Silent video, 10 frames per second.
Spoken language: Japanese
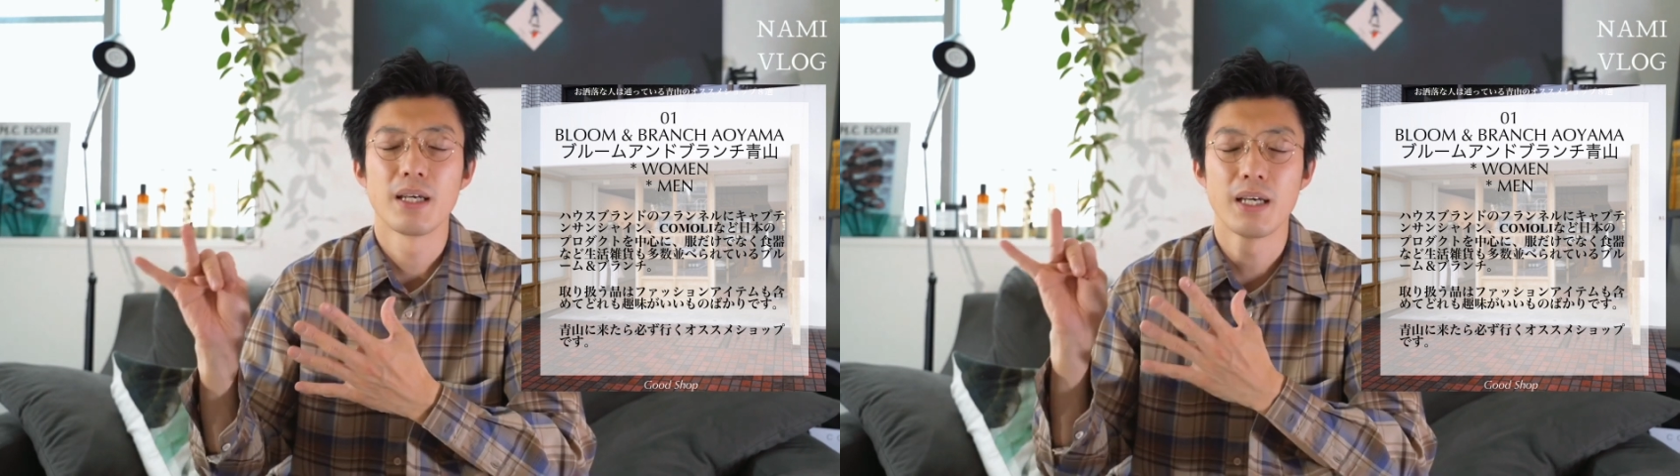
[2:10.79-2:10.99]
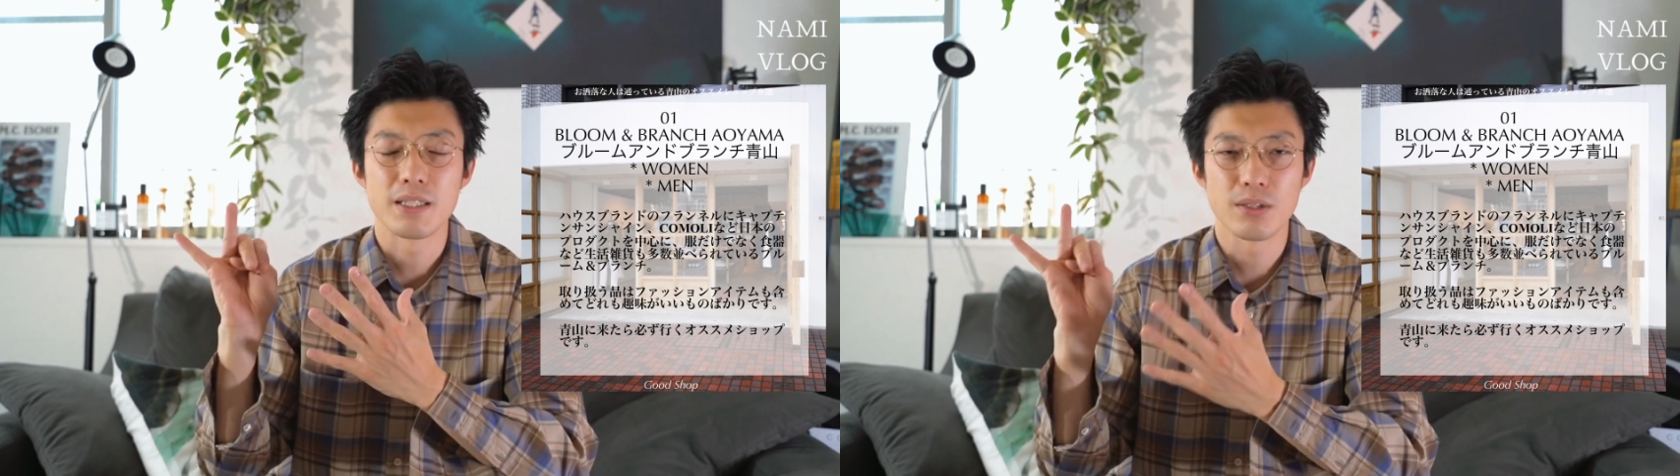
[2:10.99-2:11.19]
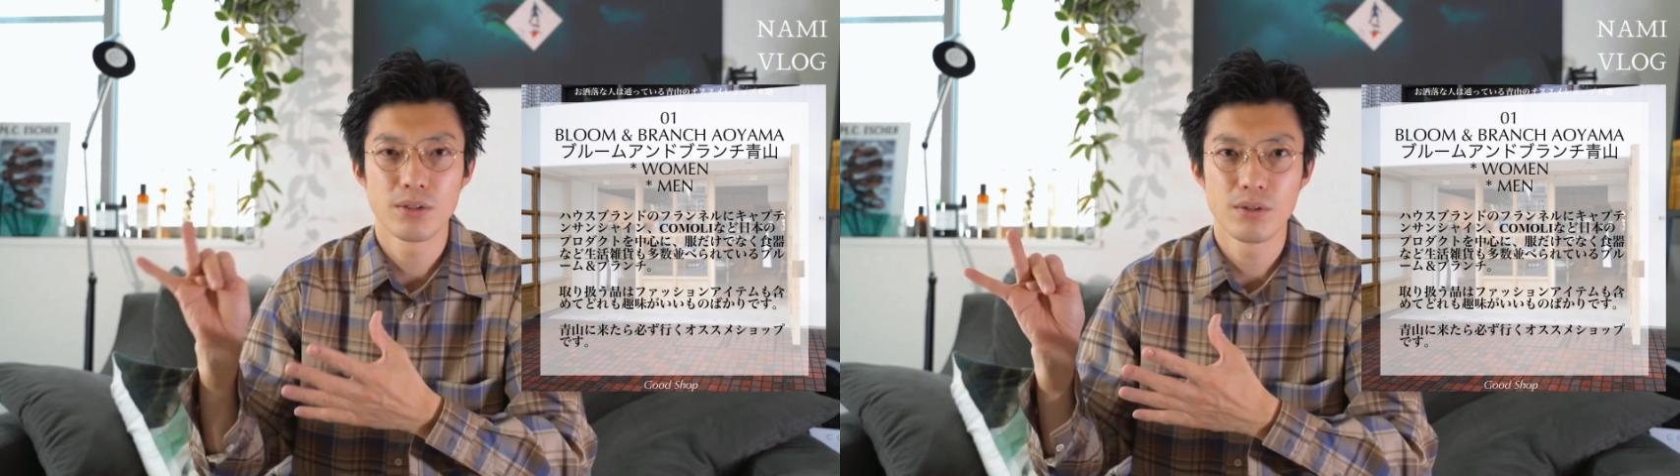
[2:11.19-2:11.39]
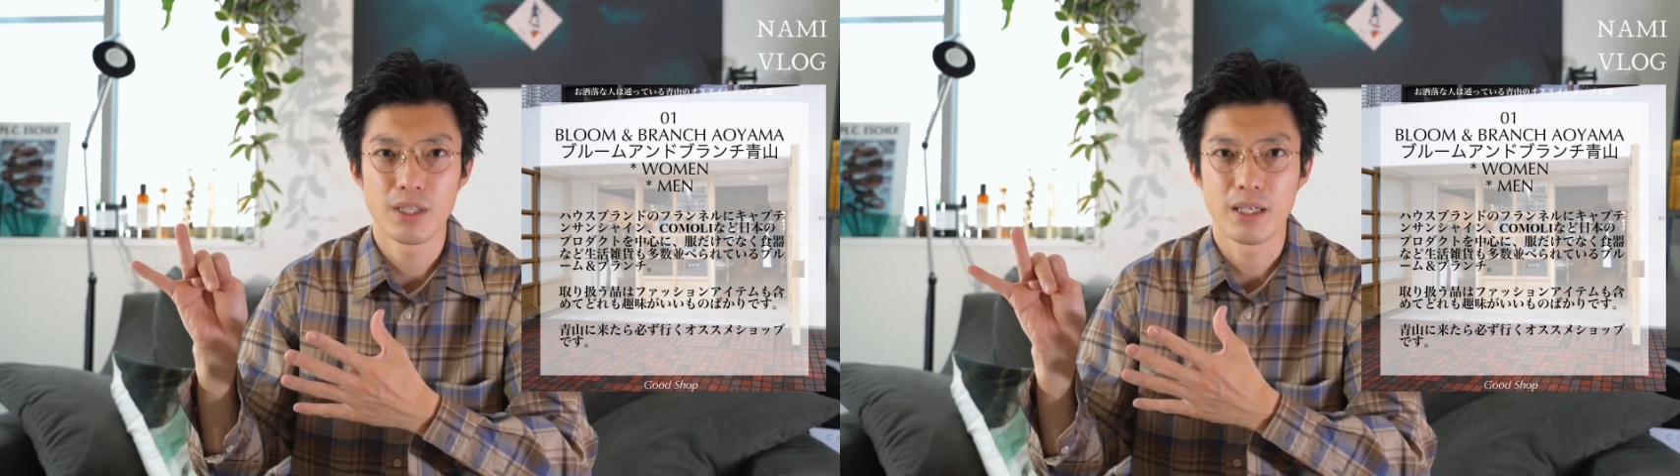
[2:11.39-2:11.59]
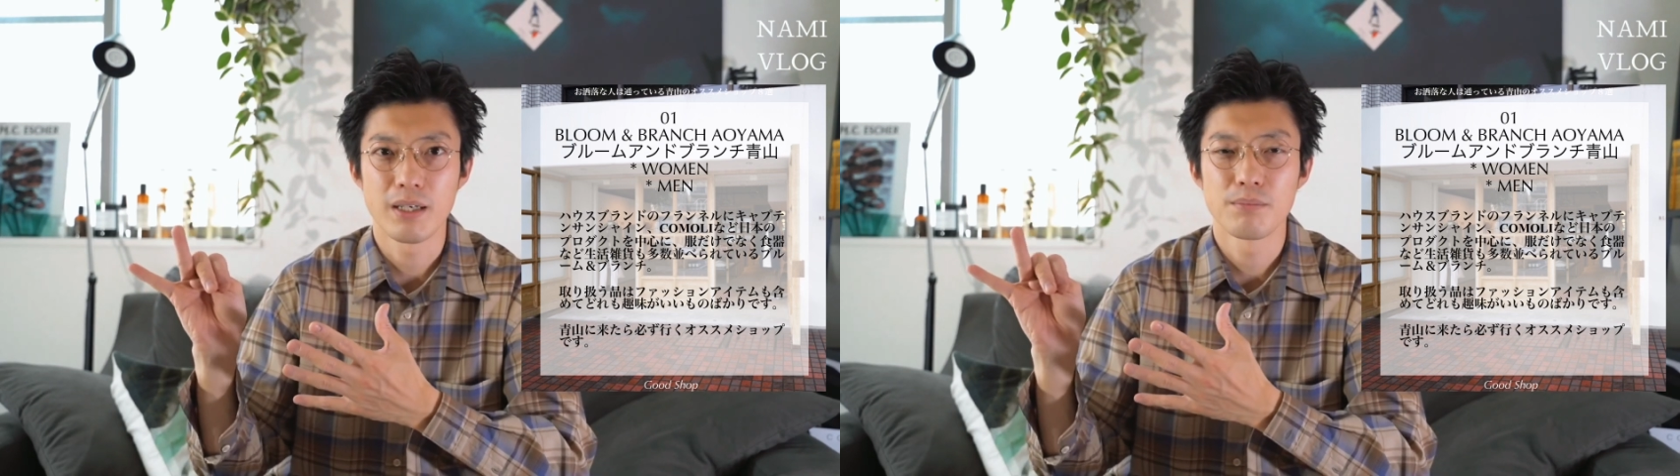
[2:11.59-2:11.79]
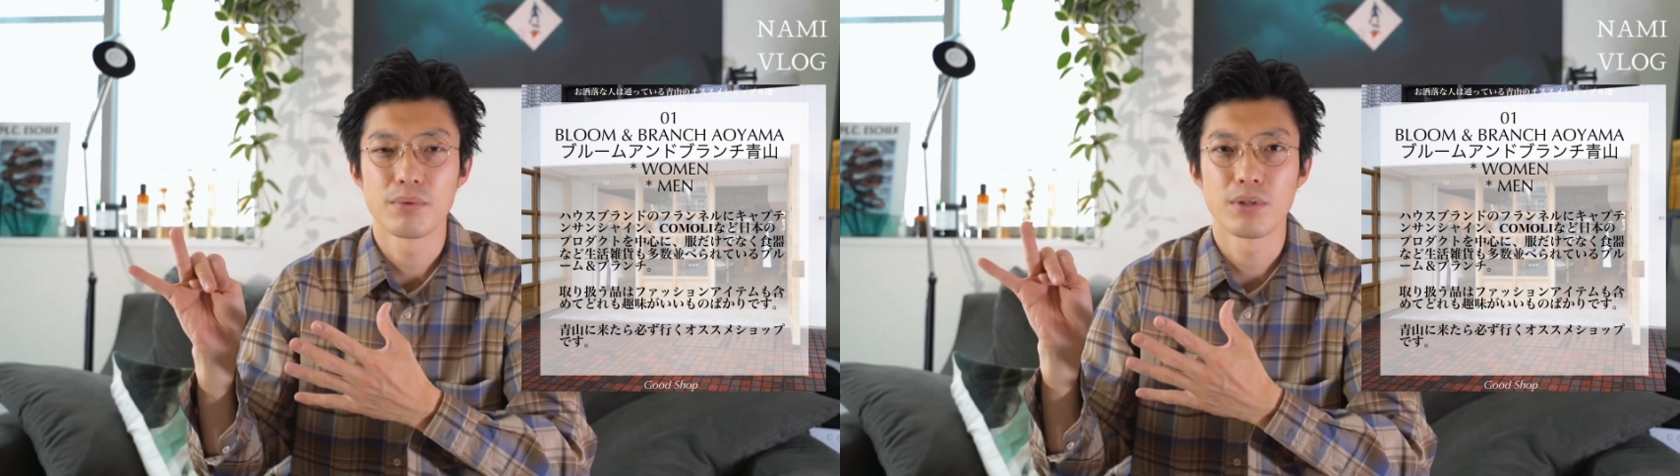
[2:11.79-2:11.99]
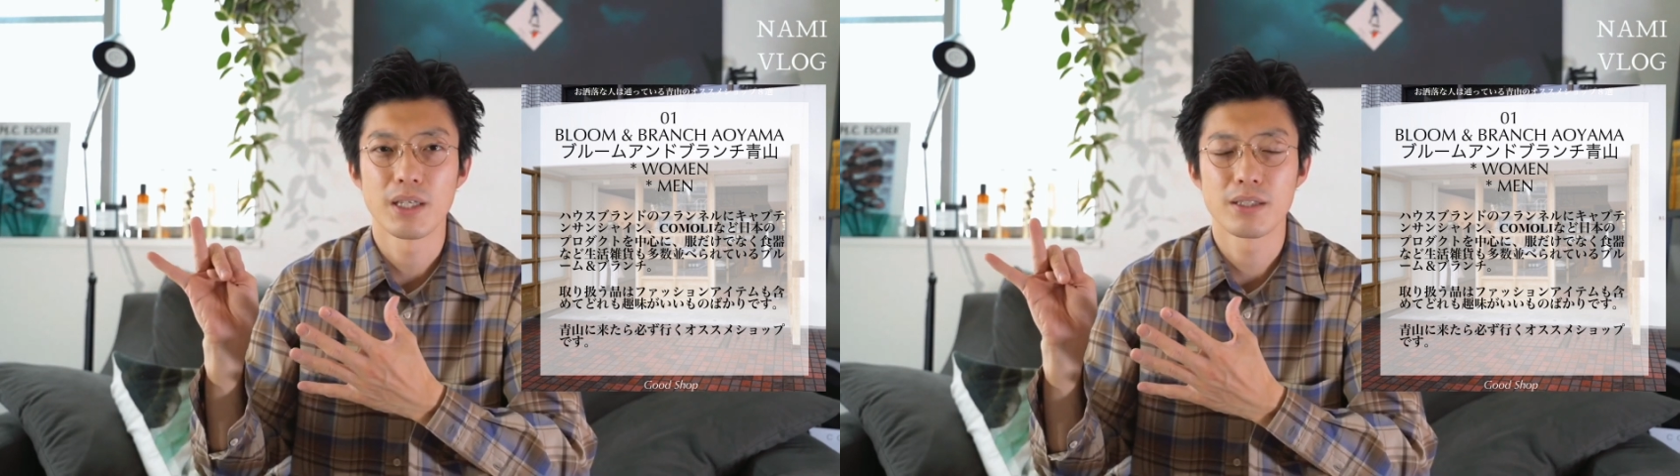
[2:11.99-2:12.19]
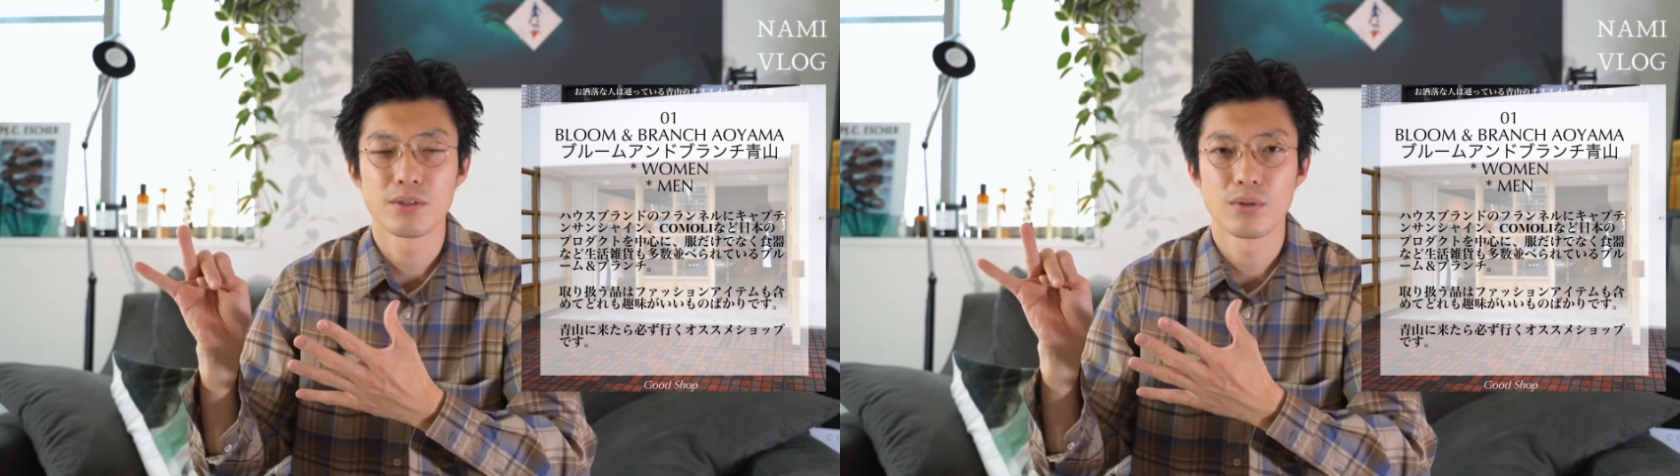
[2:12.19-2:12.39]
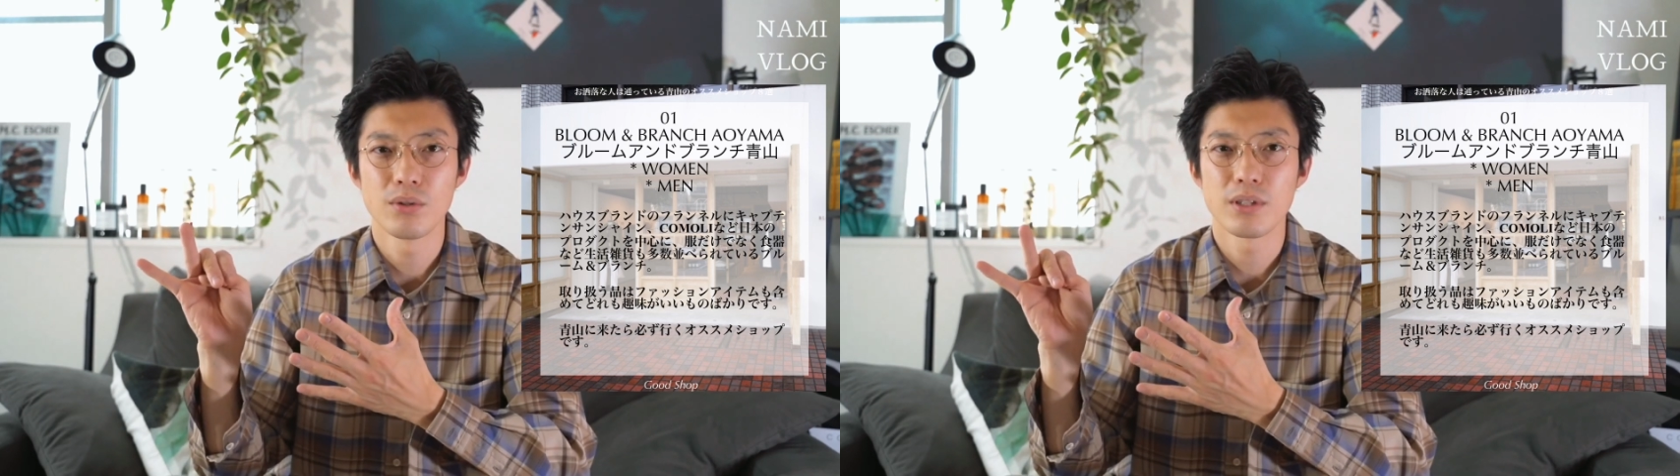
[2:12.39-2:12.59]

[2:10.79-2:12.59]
えー、そのようなねプロダクト